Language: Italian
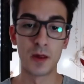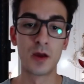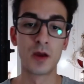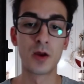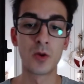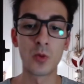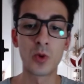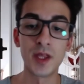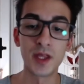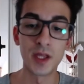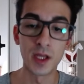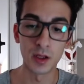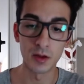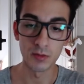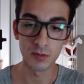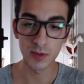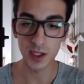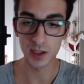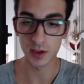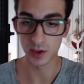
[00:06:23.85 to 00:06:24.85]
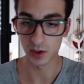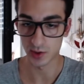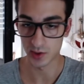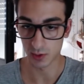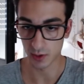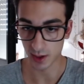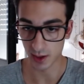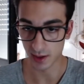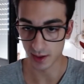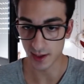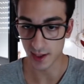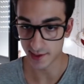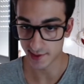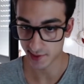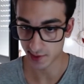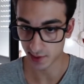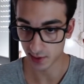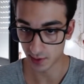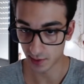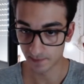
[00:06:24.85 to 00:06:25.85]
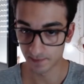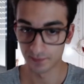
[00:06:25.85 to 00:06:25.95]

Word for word: quindi nel nostro hard disk.